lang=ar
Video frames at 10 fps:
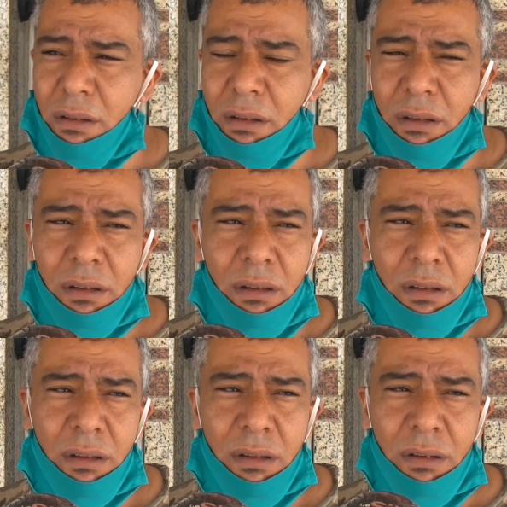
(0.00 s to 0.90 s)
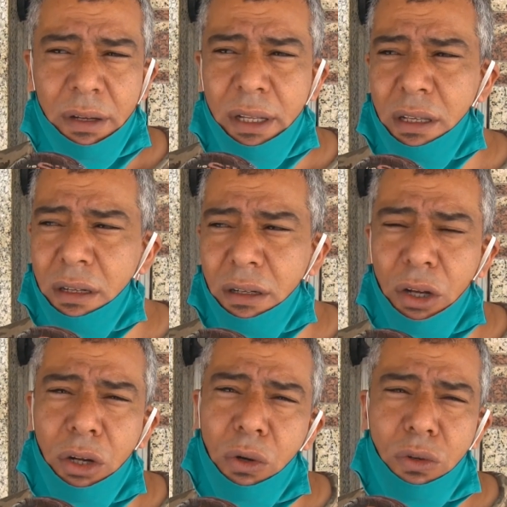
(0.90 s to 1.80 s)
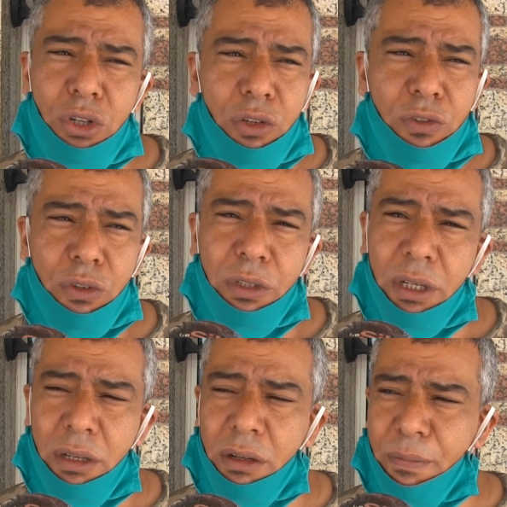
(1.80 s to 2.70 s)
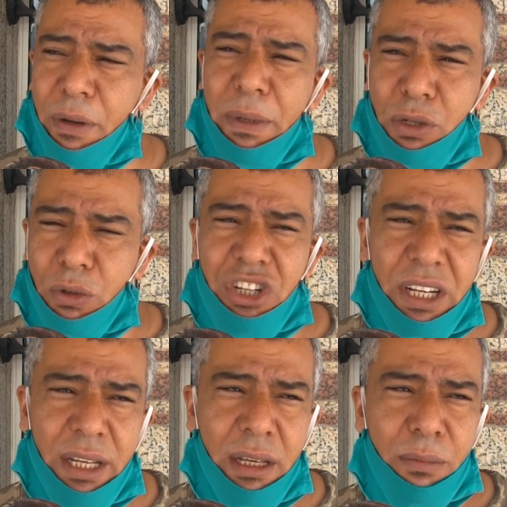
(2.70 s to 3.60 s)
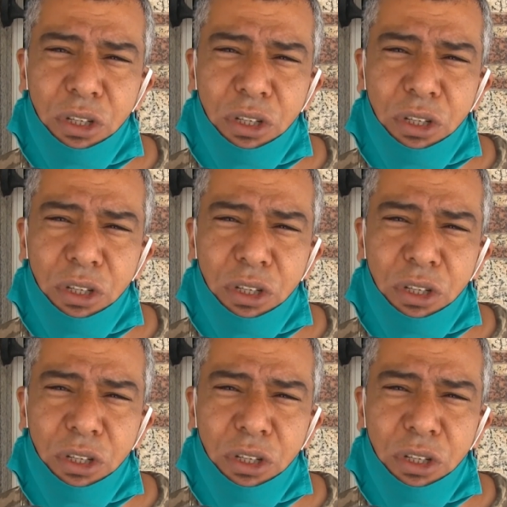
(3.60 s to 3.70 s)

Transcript: آه، حنا تنحلوا ونشوفوا ربما تكون شي